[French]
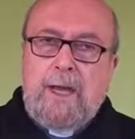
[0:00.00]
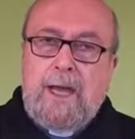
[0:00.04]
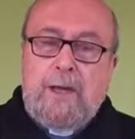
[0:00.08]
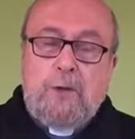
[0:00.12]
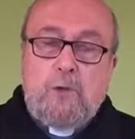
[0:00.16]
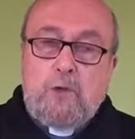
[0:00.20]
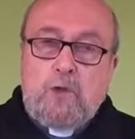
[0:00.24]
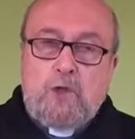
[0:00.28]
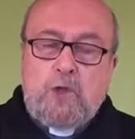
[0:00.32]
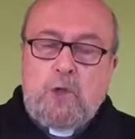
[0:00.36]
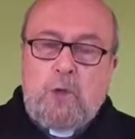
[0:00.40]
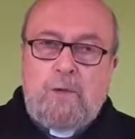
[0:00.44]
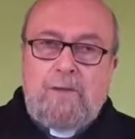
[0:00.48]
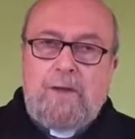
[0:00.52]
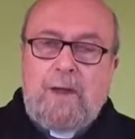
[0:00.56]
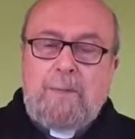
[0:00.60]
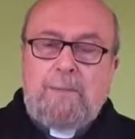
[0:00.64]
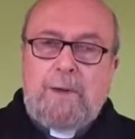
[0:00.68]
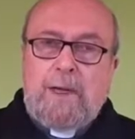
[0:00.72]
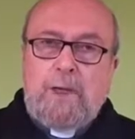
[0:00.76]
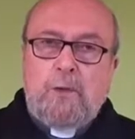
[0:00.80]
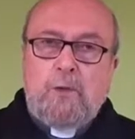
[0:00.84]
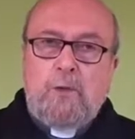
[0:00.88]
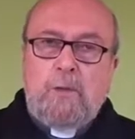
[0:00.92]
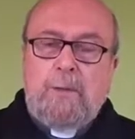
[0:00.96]
à nous sauver
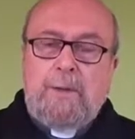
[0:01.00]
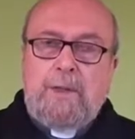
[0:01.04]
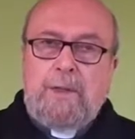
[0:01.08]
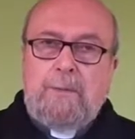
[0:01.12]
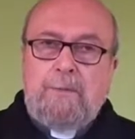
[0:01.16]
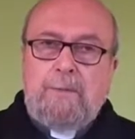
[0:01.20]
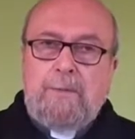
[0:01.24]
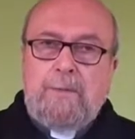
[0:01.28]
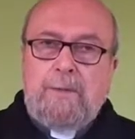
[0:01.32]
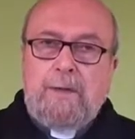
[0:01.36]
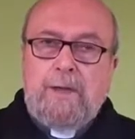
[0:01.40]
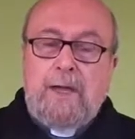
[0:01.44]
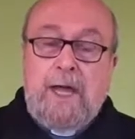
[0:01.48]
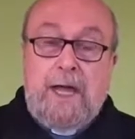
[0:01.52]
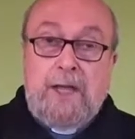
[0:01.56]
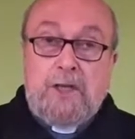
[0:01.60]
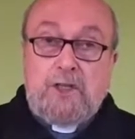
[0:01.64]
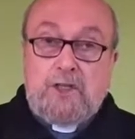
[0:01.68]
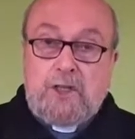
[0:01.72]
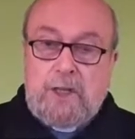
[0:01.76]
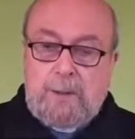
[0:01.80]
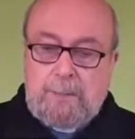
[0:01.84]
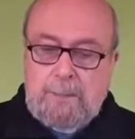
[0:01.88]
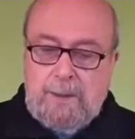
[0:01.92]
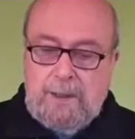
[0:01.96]
par nous-mêmes, à
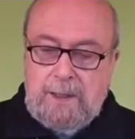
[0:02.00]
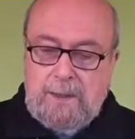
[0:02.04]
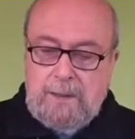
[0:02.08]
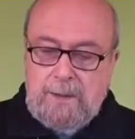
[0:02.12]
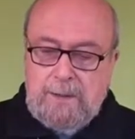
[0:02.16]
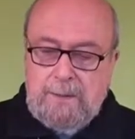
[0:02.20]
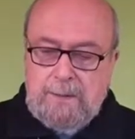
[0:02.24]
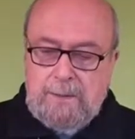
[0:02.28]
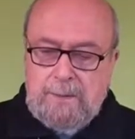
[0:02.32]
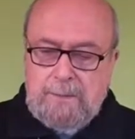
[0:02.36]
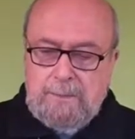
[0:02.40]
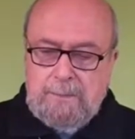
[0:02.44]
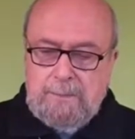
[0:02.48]
échapper.